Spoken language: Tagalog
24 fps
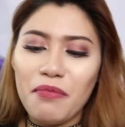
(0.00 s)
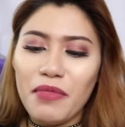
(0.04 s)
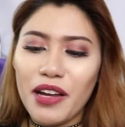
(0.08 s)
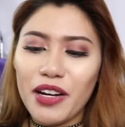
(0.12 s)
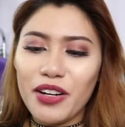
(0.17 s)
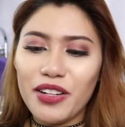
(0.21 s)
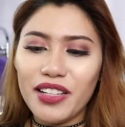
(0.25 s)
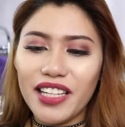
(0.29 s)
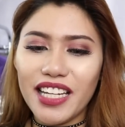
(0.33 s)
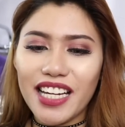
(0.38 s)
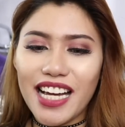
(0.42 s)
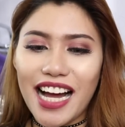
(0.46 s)

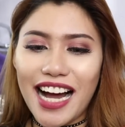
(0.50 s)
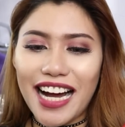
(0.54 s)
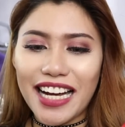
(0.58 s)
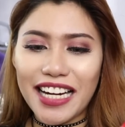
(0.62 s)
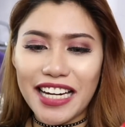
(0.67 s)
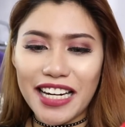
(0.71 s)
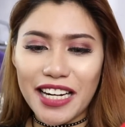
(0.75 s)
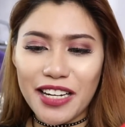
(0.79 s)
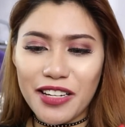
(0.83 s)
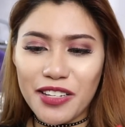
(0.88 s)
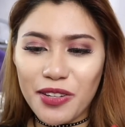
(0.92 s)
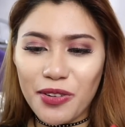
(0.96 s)
Meron ding
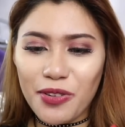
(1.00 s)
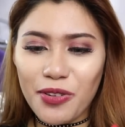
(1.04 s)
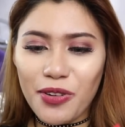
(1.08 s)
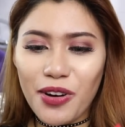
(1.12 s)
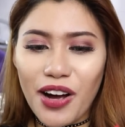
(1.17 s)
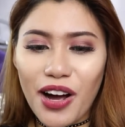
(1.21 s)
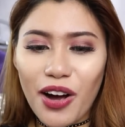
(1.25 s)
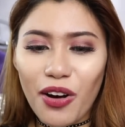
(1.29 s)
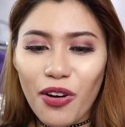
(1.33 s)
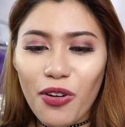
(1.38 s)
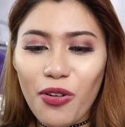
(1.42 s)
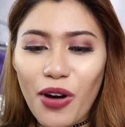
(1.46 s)
Angry.
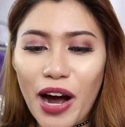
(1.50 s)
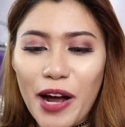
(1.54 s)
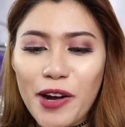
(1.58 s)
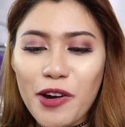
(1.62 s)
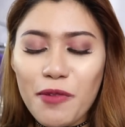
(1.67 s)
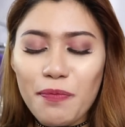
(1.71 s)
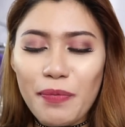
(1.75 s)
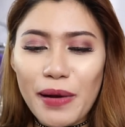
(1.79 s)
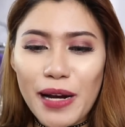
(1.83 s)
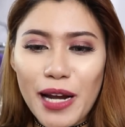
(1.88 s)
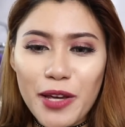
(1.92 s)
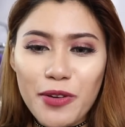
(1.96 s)
So, kung
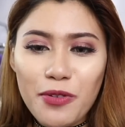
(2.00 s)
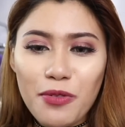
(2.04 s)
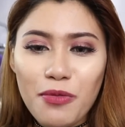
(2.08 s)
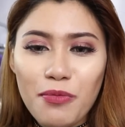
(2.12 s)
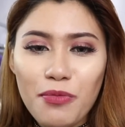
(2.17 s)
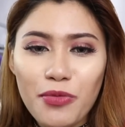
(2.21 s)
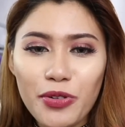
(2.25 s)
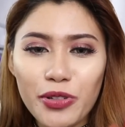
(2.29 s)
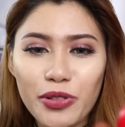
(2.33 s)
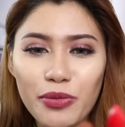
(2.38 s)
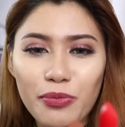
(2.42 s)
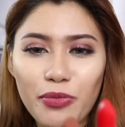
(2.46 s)
ano pala yung
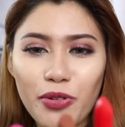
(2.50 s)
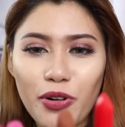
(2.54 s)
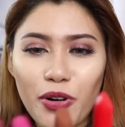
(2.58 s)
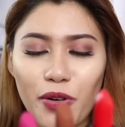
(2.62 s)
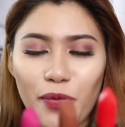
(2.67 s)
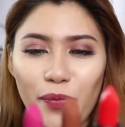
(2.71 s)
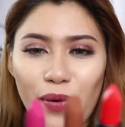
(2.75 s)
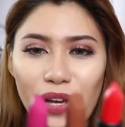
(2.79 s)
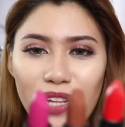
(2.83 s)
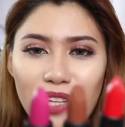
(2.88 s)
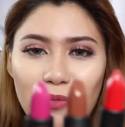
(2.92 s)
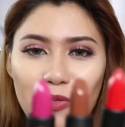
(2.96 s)
mood
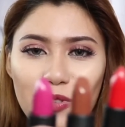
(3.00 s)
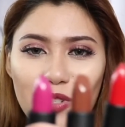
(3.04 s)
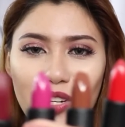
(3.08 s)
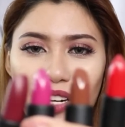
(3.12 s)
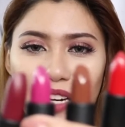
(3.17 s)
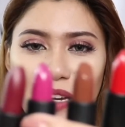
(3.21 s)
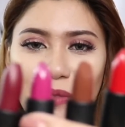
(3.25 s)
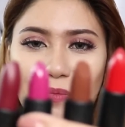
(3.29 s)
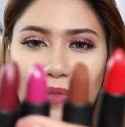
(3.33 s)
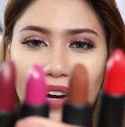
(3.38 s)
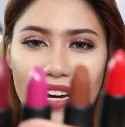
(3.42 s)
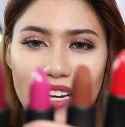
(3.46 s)
mo, pwede mo
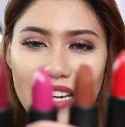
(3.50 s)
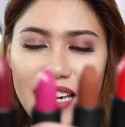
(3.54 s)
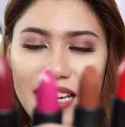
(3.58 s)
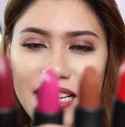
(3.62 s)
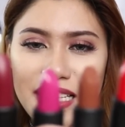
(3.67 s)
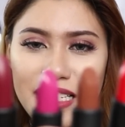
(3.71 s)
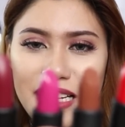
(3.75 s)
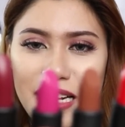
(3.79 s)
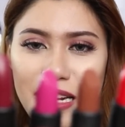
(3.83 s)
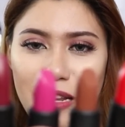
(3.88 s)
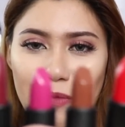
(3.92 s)
siyang ibagay sa